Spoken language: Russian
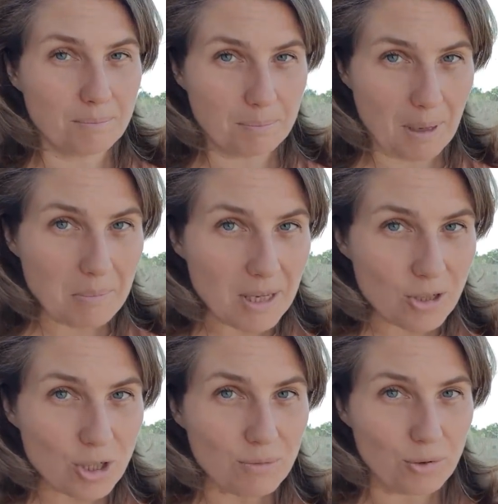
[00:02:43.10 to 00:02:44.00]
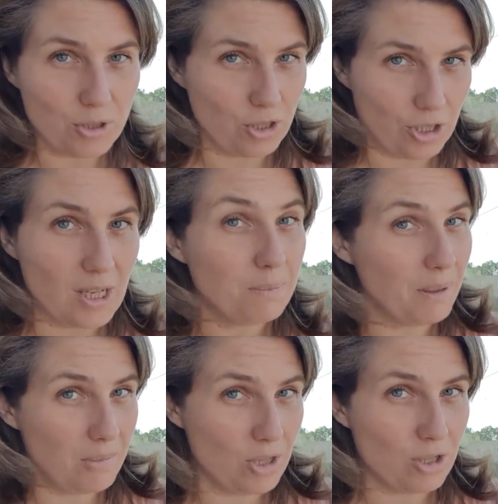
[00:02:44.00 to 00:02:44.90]
поменьше вот сейчас,
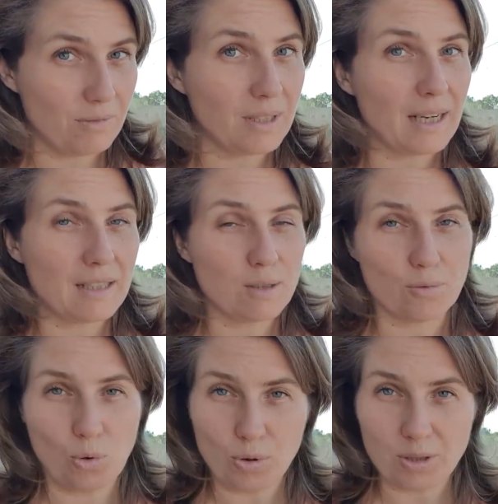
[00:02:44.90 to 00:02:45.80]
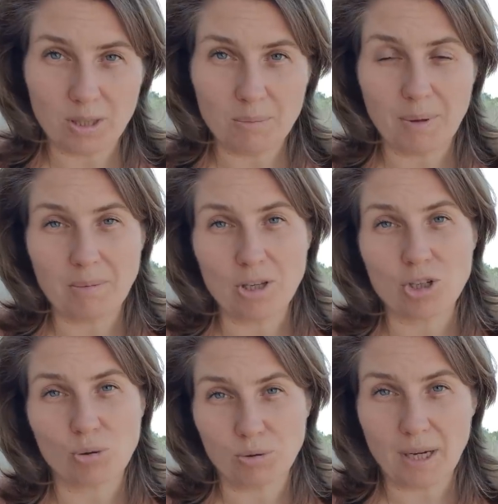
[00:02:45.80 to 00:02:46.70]
поменьше выходить в город и
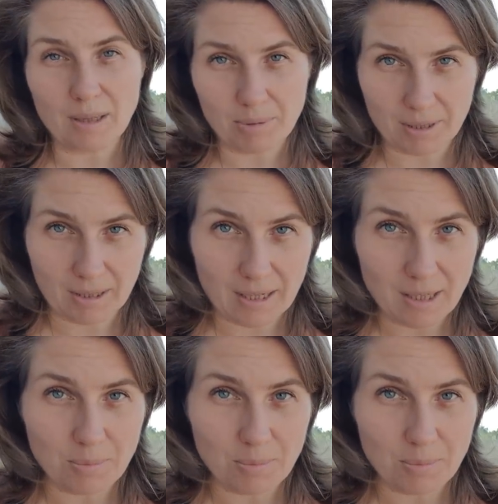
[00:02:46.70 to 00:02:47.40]
поменьше куда-либо-то ходить,